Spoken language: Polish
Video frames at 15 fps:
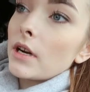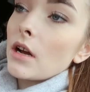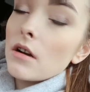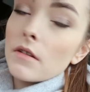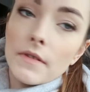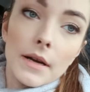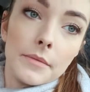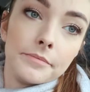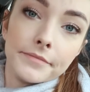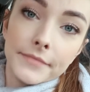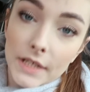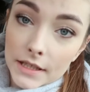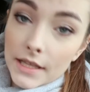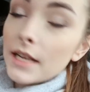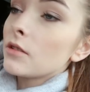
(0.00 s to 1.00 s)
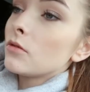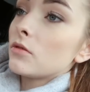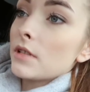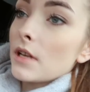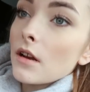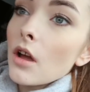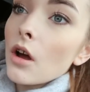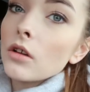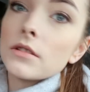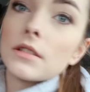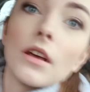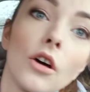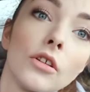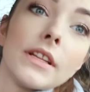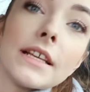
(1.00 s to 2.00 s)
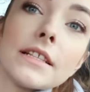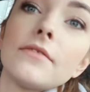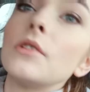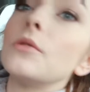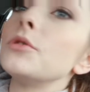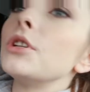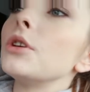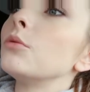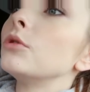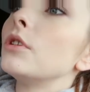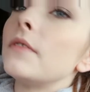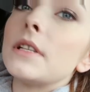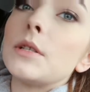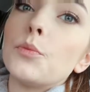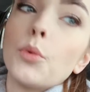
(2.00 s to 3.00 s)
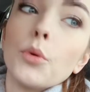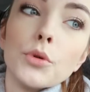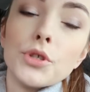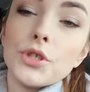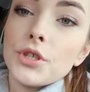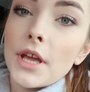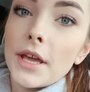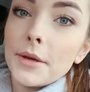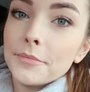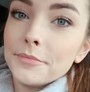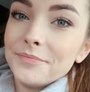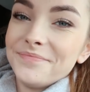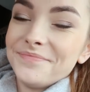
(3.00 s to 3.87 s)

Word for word: Krakowa. I teraz już serio, od, odezwał się do Was później.